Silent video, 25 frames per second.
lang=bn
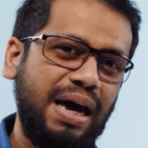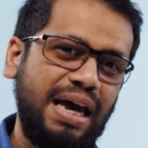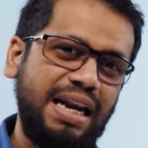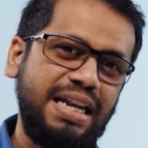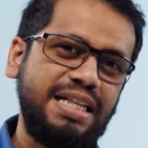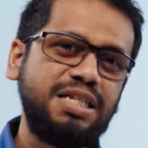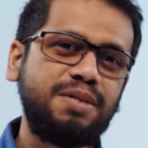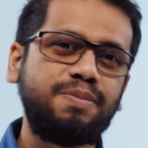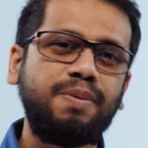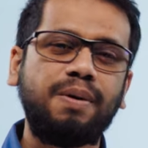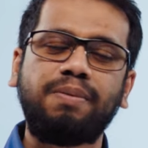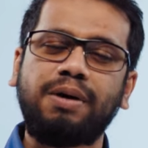
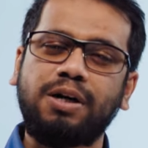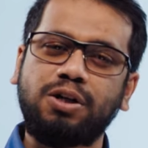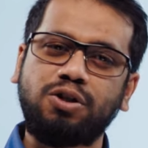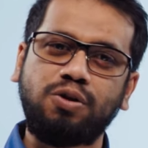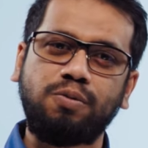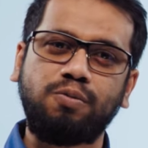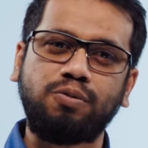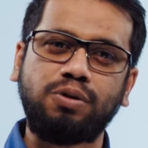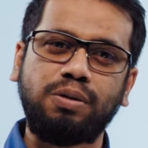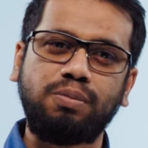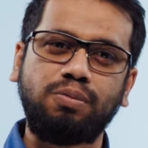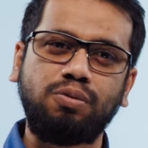ব্যালেন্স বা
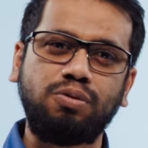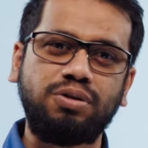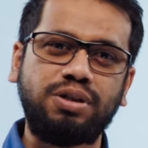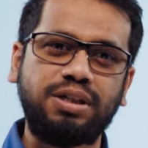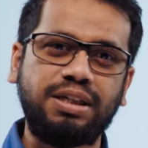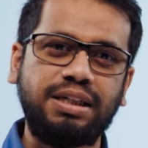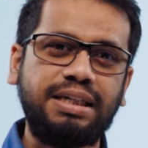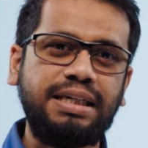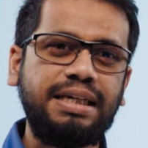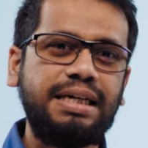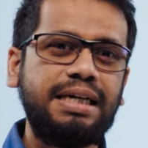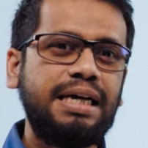ভারসাম্যতা
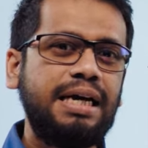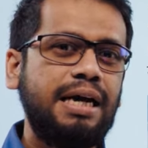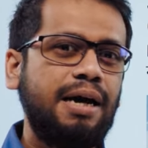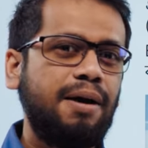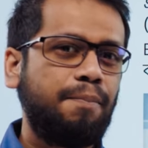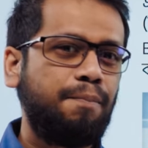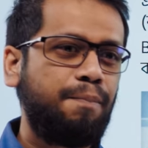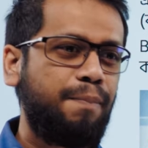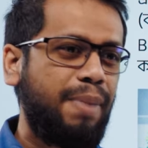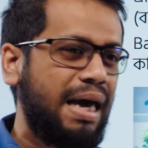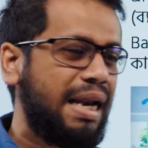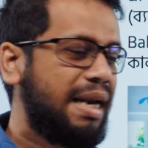বলছি
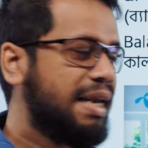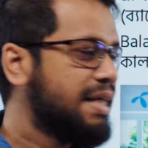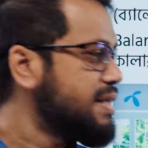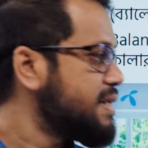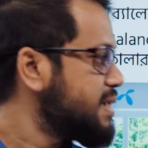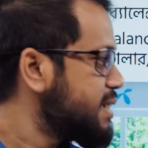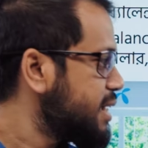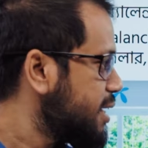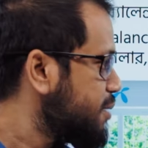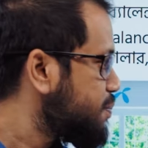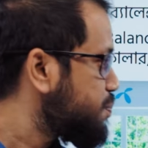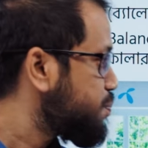
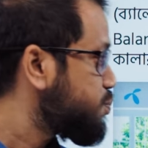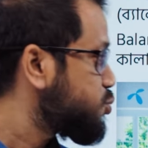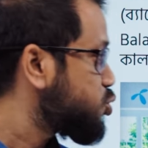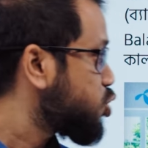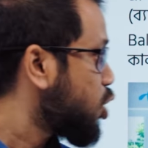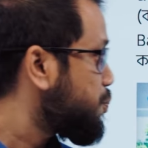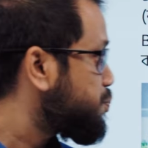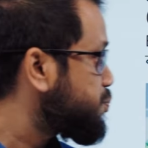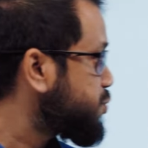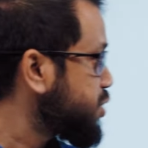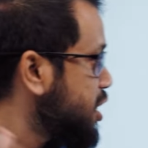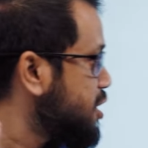ব্যালেন্সের
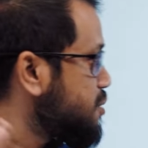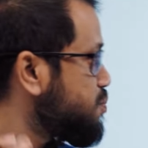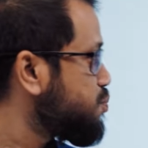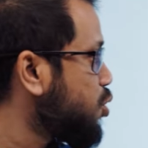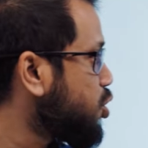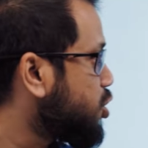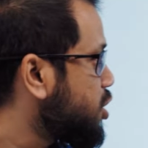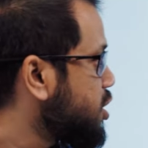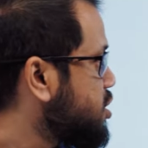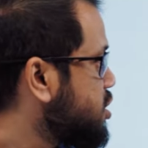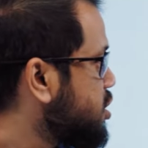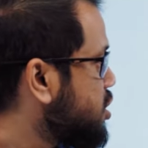সবচেয়ে
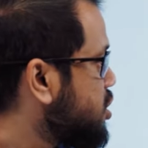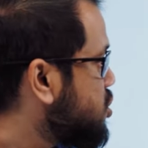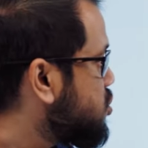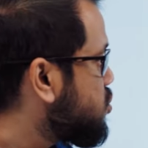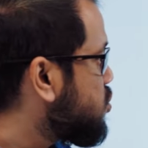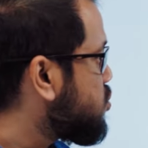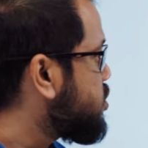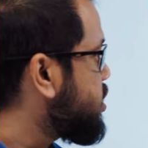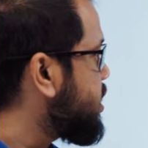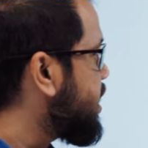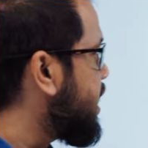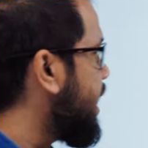ইম্পর্টেন্ট জিনিস
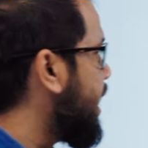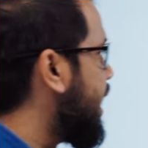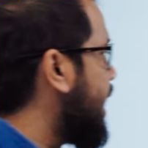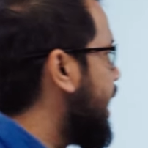হচ্ছে